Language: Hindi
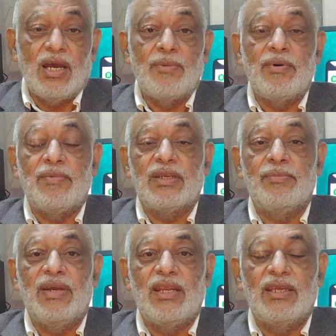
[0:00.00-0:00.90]
आप हमारे
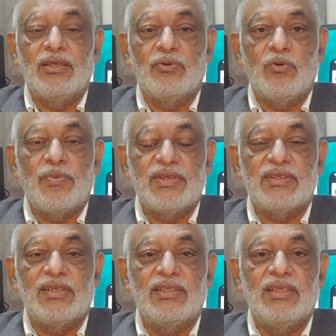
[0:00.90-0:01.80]
बेल आइकन को प्रेस
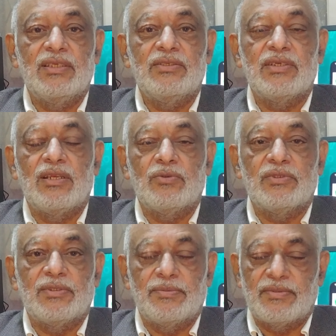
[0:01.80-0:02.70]
कर दें चैनल को
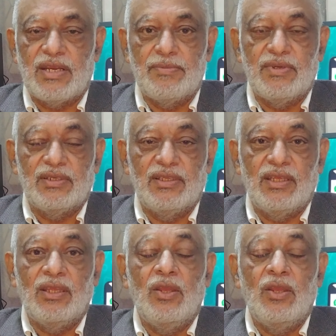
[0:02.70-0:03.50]
सब्सक्राइब कर दें